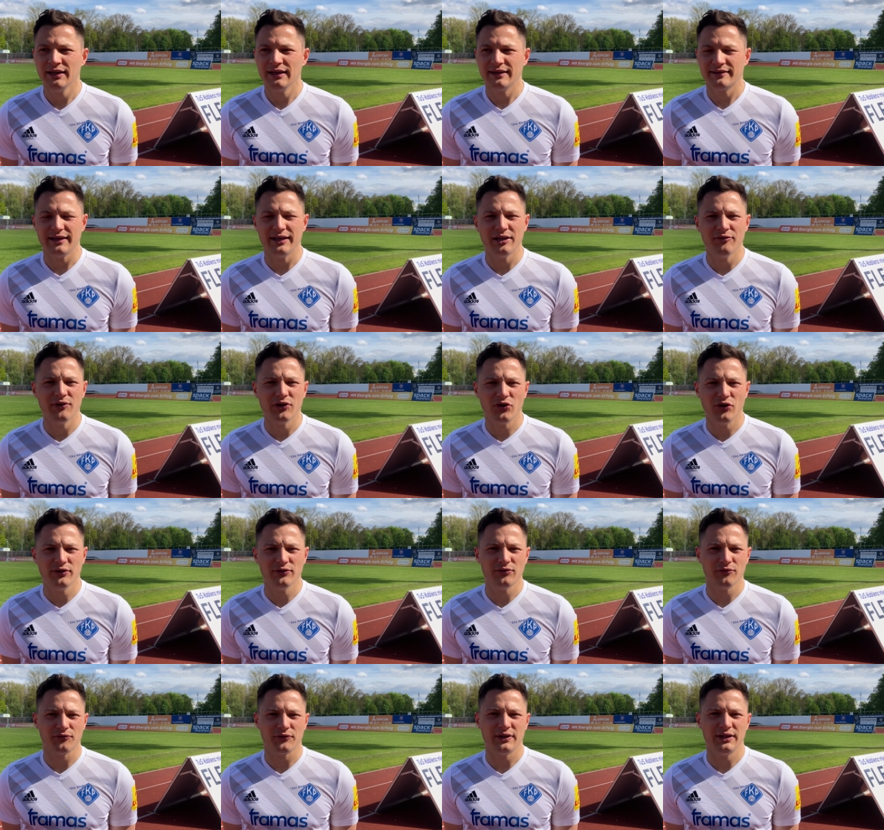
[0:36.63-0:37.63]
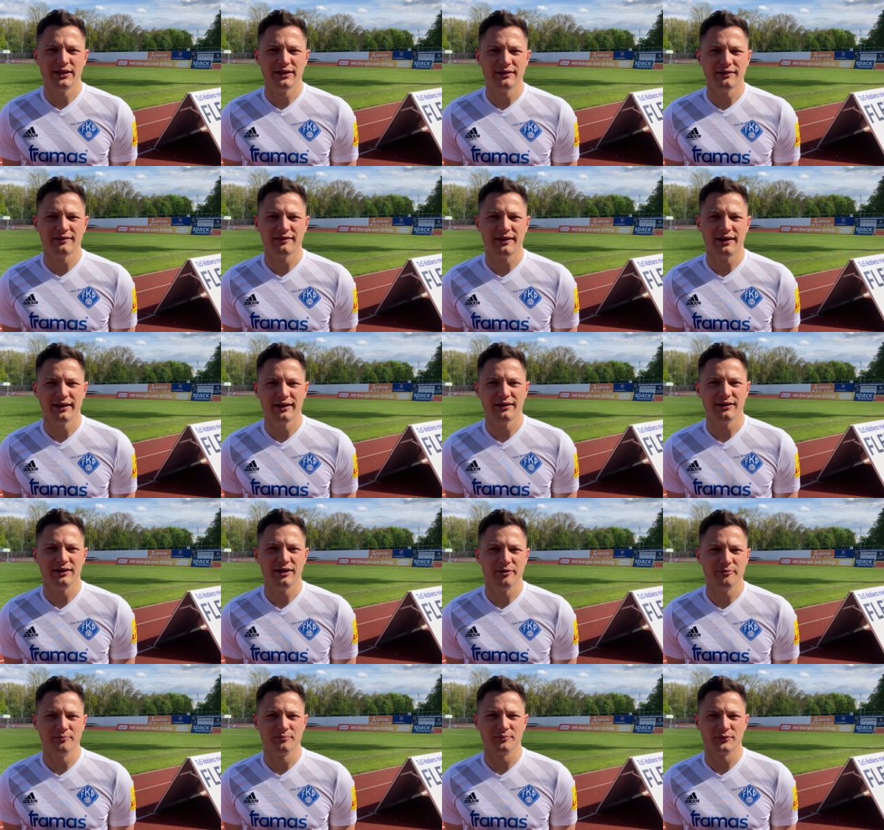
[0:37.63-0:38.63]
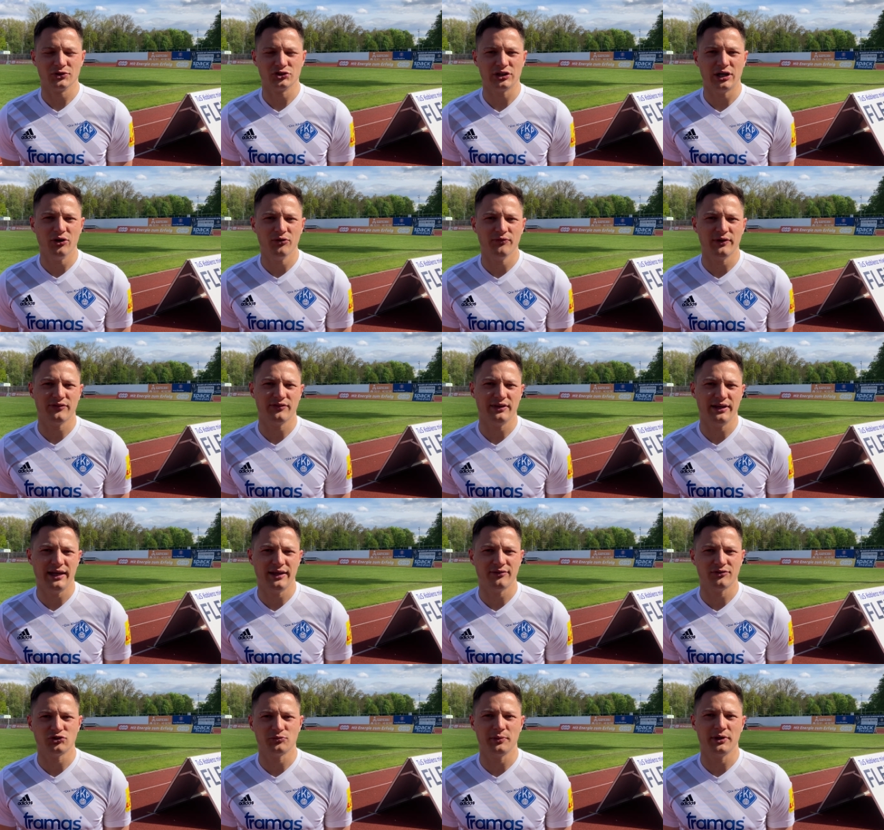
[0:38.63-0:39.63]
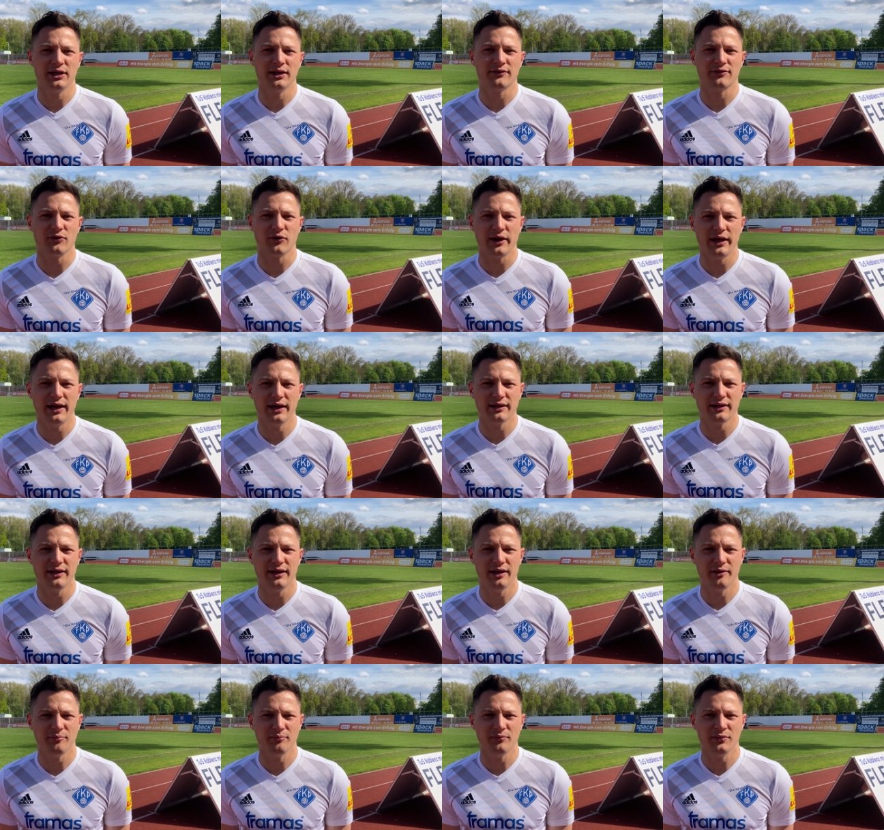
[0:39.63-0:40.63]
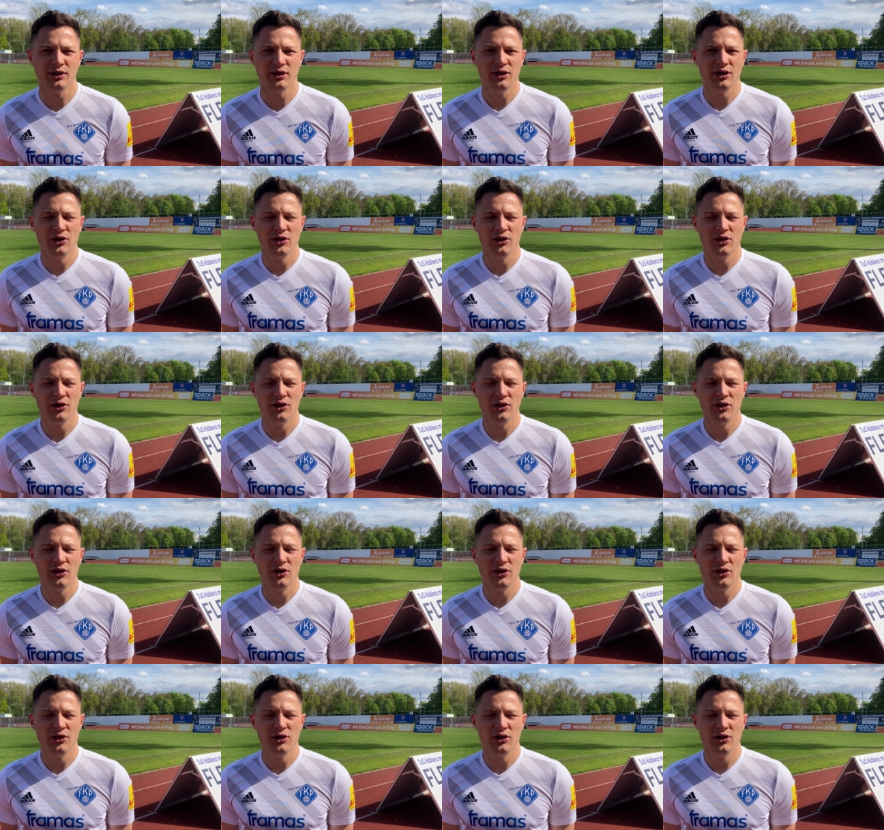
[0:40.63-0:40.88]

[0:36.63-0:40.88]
ich denke, wir können zufrieden sein, ähm, schauen, was die nächsten Spiele jetzt noch hergeben